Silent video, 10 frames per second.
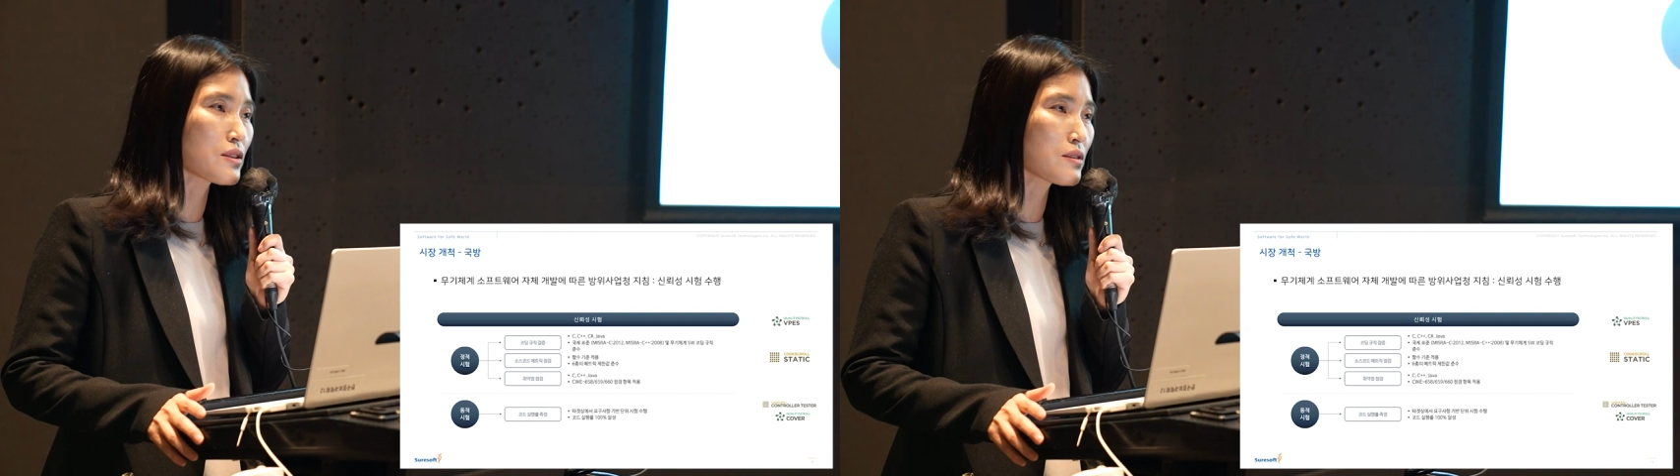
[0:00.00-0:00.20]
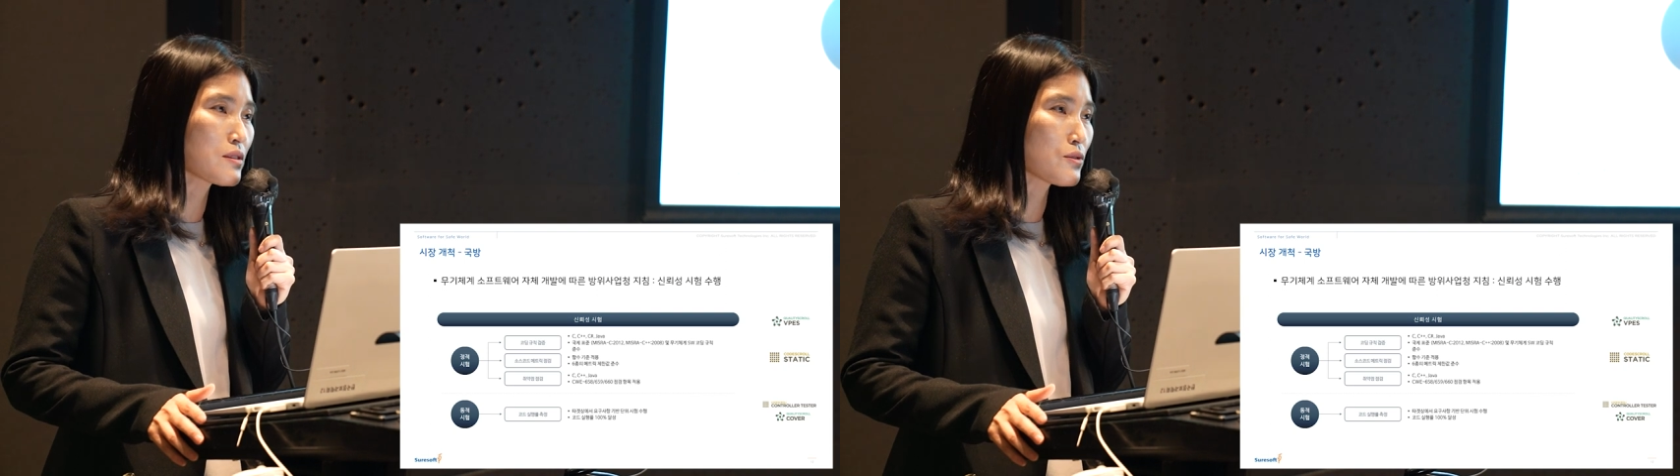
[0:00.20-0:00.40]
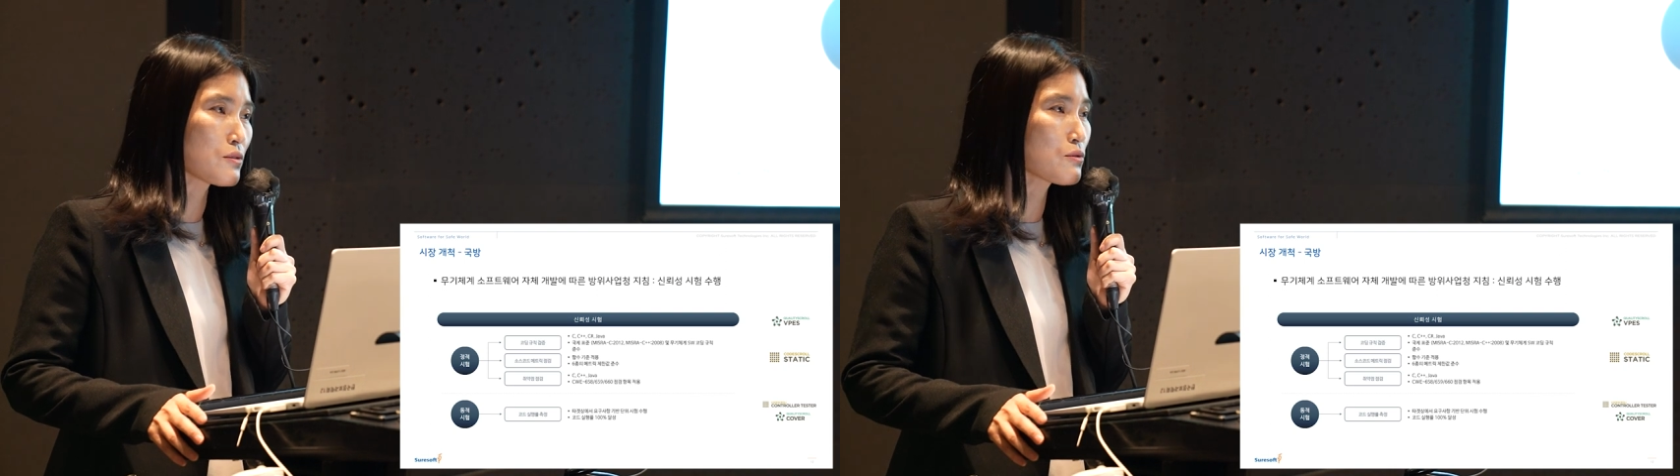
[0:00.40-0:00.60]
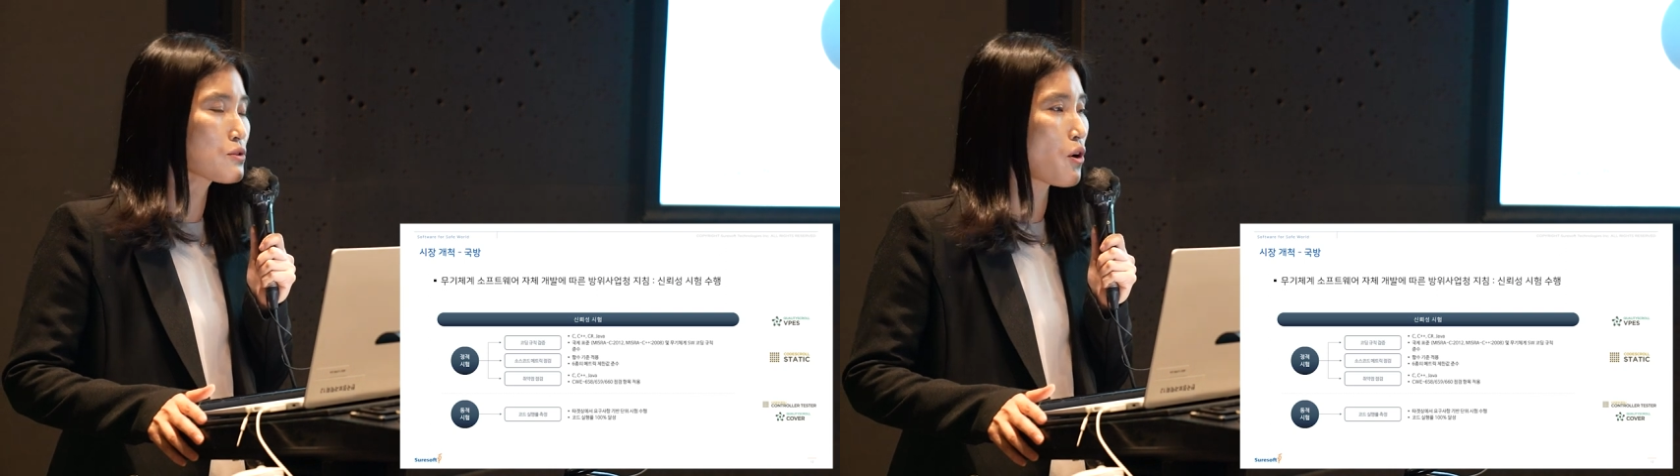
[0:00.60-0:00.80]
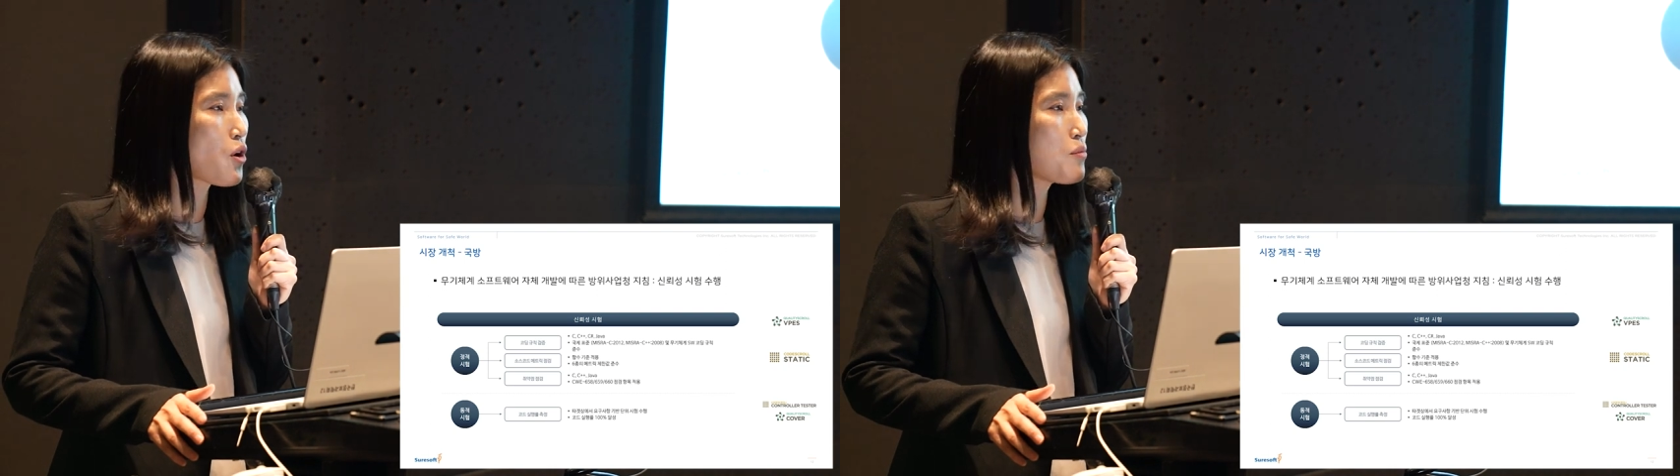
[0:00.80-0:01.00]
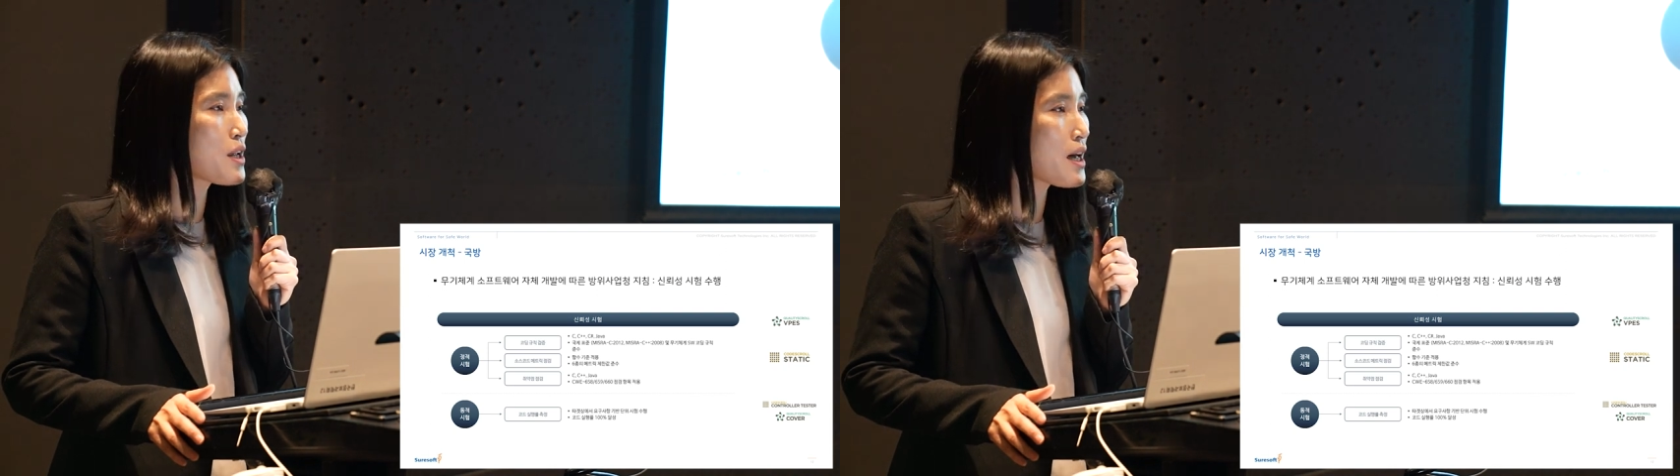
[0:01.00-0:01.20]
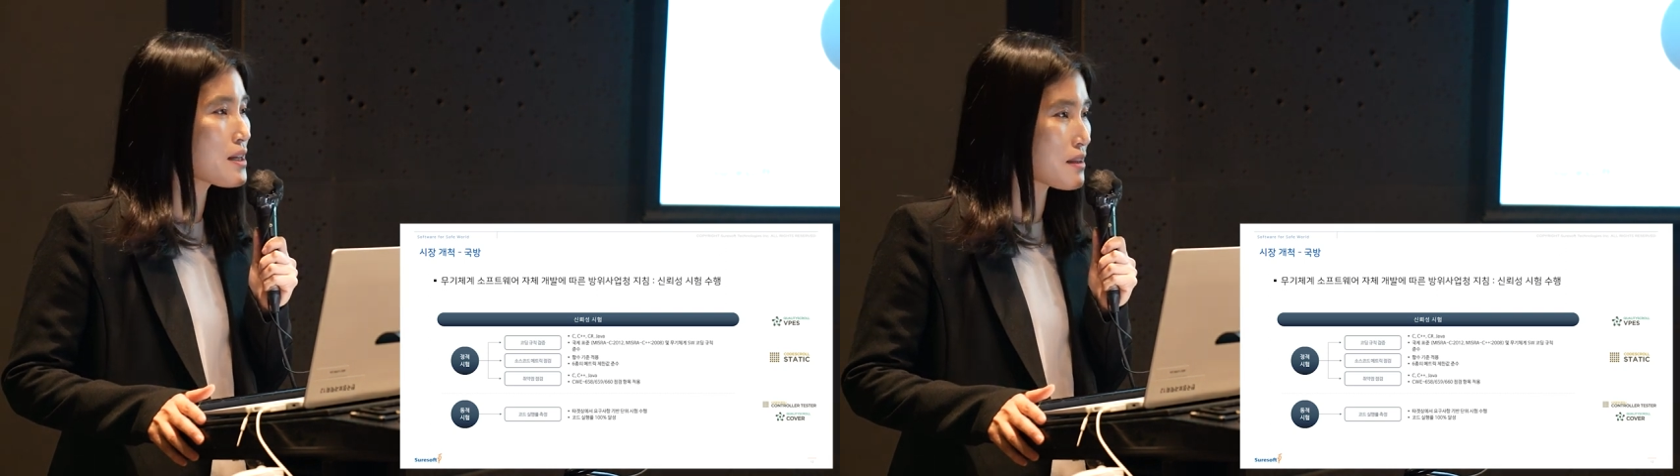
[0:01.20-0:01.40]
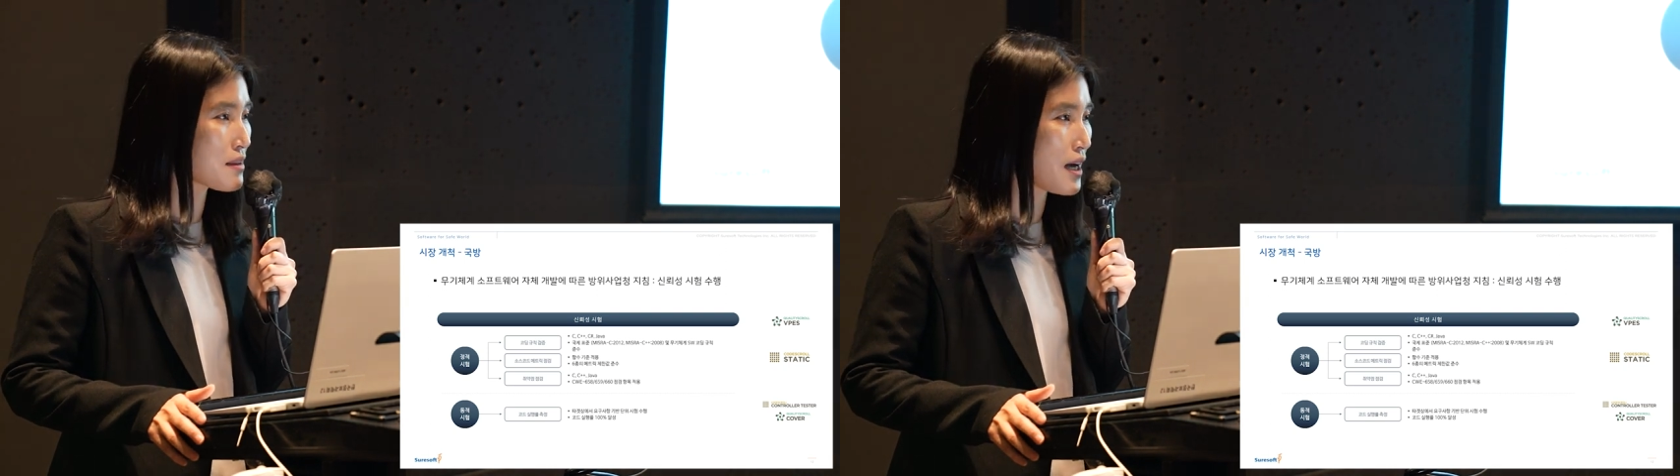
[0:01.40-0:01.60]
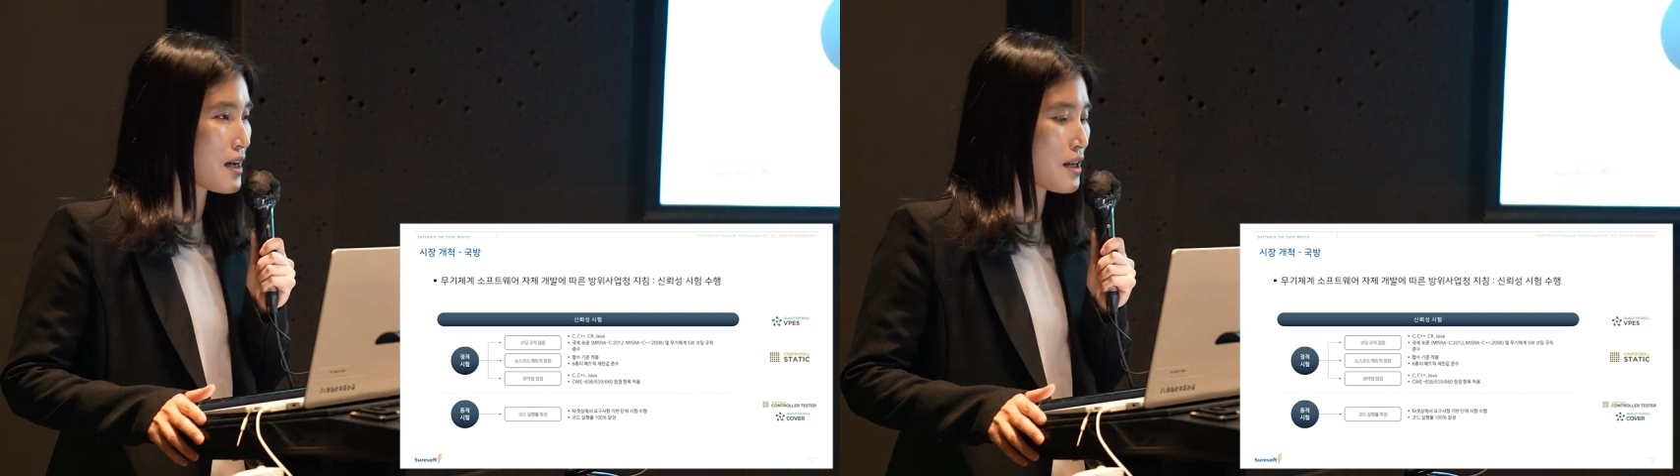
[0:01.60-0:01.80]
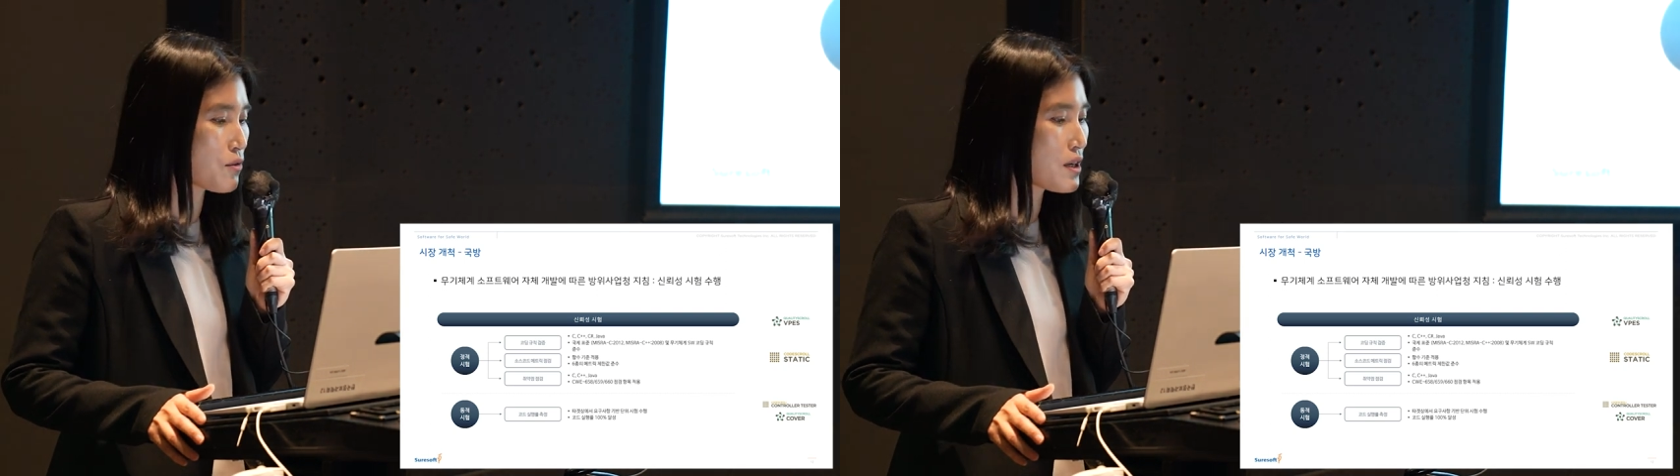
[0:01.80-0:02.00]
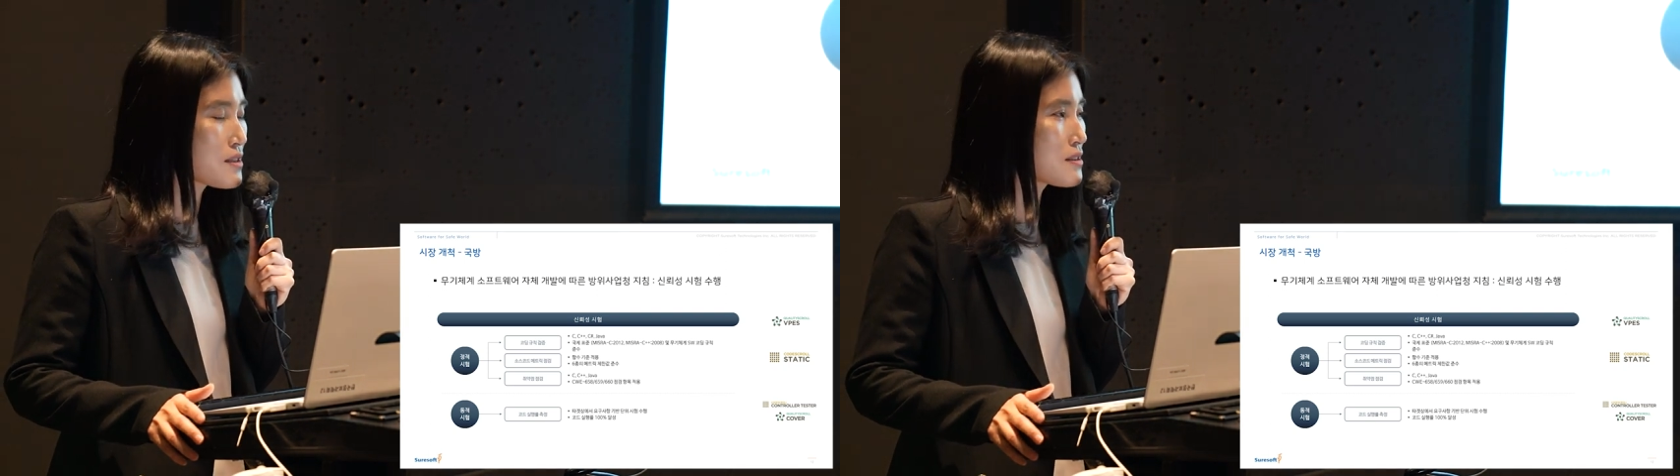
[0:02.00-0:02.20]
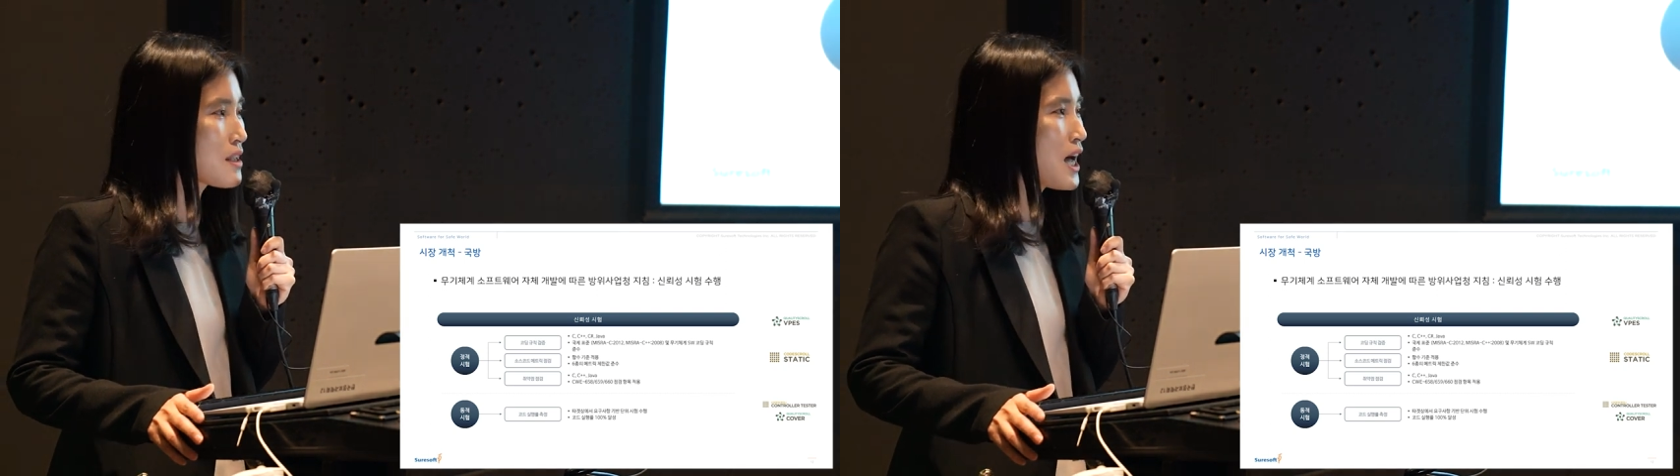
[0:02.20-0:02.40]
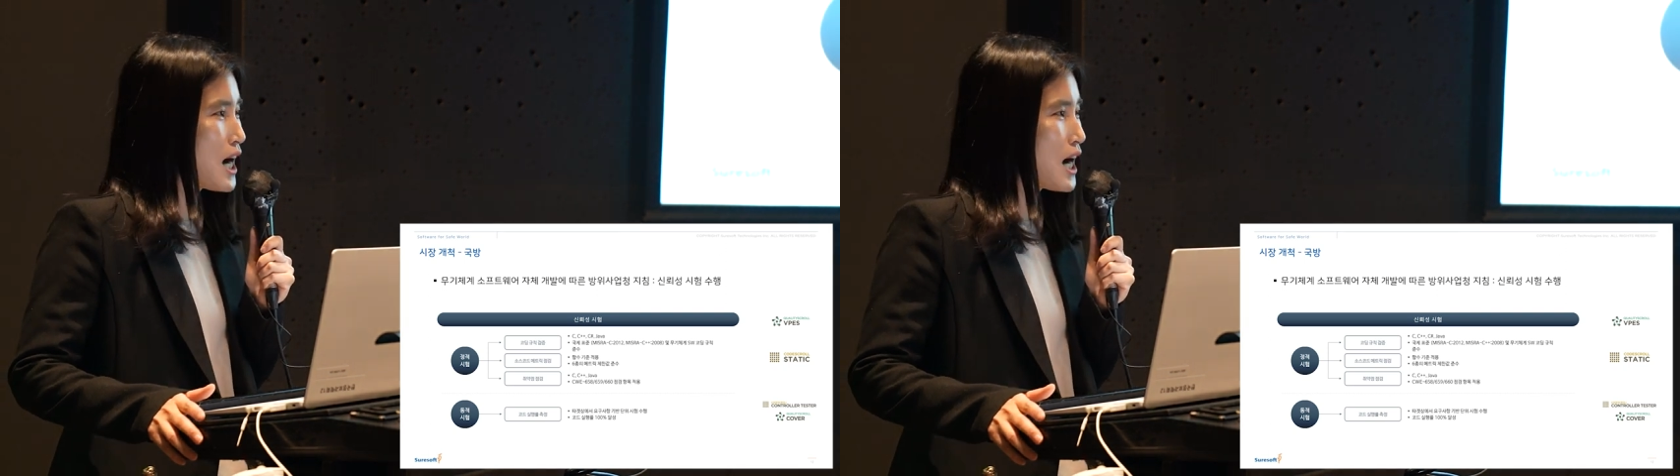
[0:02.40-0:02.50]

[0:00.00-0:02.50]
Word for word: 같은 것들도 점검을 해야 된다라고 하는